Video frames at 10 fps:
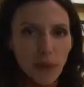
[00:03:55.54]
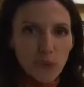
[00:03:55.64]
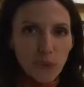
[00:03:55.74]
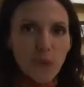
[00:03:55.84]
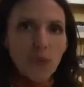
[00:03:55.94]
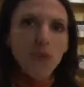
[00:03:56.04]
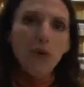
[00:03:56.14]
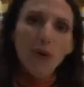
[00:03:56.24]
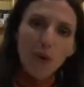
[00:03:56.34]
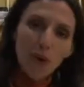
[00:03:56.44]
parce qu'on est
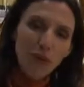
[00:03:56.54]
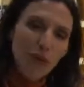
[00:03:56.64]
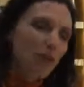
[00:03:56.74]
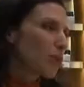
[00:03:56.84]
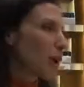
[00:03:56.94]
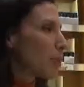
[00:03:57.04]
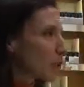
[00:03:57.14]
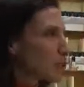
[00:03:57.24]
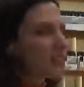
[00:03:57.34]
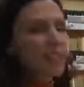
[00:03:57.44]
encore une fois sur un
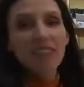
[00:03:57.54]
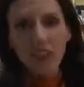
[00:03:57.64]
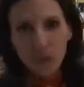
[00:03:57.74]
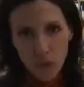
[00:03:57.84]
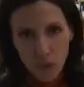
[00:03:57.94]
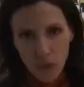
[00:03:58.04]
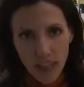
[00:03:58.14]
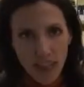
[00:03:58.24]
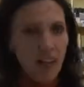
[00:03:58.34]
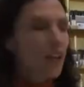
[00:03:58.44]
produit qui est très
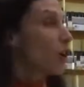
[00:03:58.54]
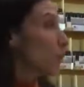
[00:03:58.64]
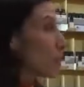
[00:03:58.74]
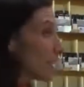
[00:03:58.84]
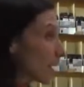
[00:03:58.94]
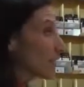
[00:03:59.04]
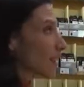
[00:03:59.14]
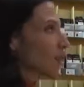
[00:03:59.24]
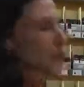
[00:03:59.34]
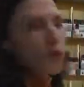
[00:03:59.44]
sensoriel, où il est
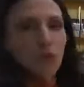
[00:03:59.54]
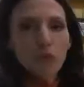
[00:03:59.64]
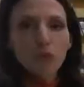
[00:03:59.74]
intéressant de